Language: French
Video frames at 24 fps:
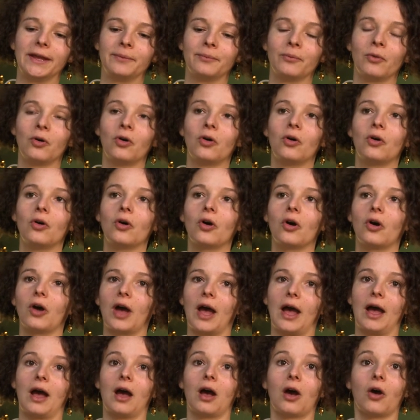est
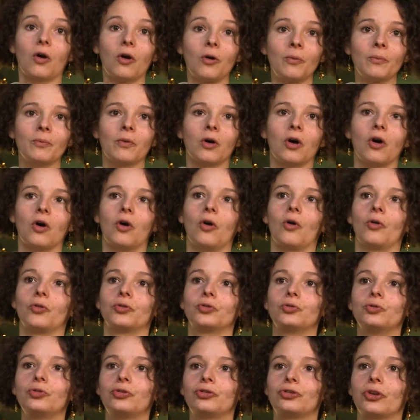mort à Rome
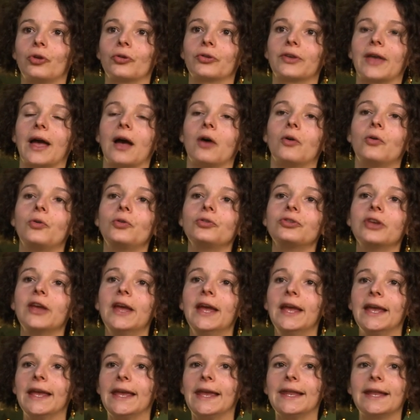en 1240,
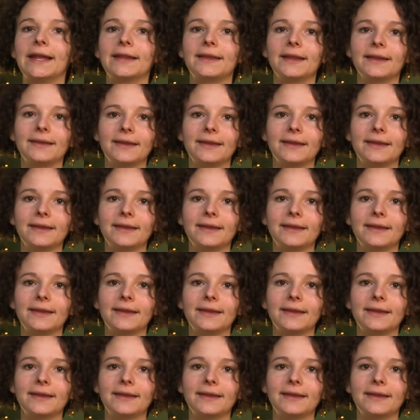et il était